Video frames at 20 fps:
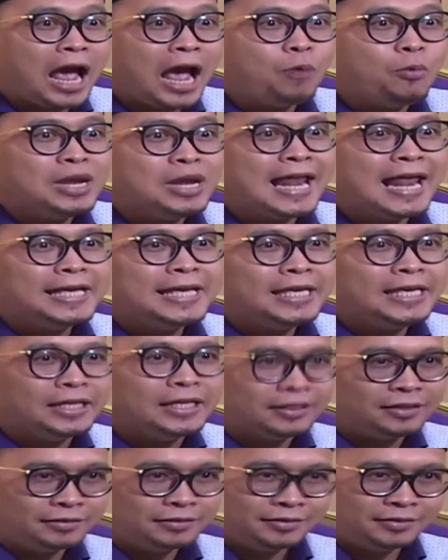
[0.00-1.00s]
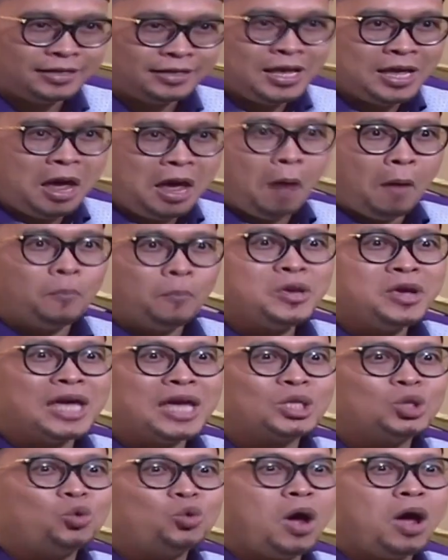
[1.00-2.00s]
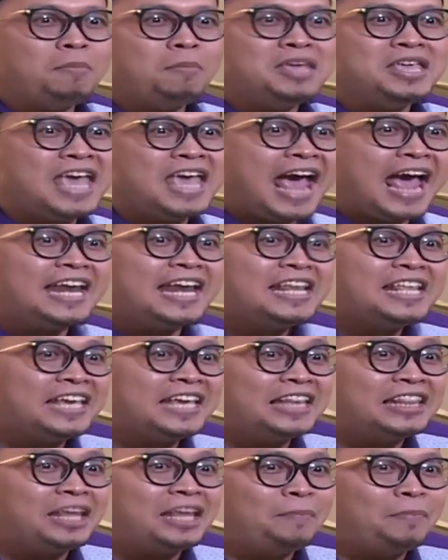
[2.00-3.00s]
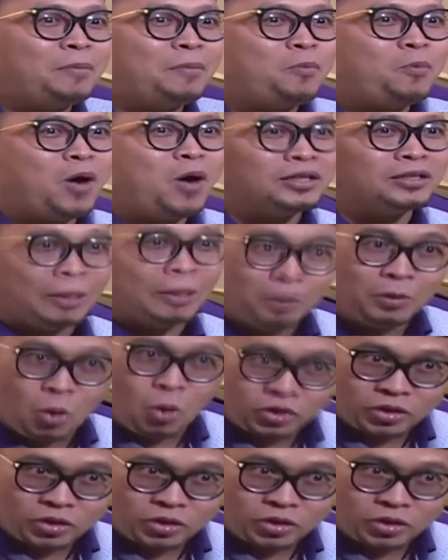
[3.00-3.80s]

nggak kawin lagi. Biar suaminya ada di ketek perempuan, tapi